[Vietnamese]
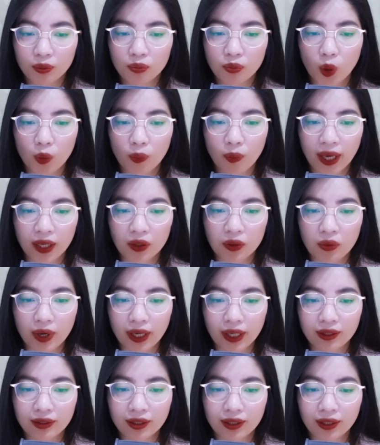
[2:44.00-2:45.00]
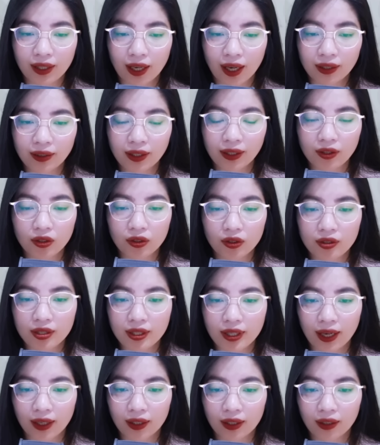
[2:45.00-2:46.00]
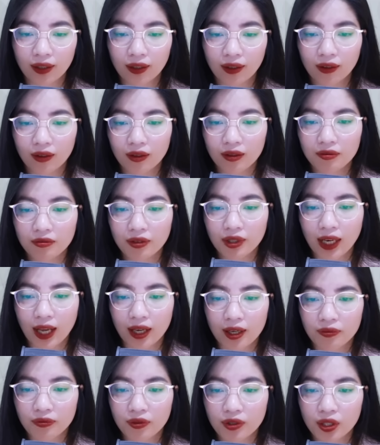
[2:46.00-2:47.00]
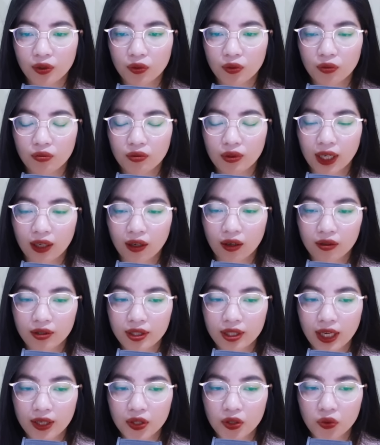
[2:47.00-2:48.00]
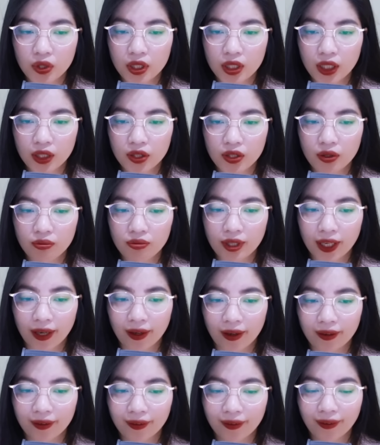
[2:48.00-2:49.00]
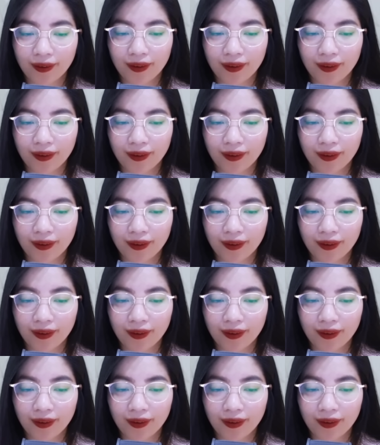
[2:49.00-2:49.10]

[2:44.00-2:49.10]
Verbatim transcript: Bố mẹ của anh thì khá thích con trai. Với lại Phi cũng là con trai duy nhất trong nhà.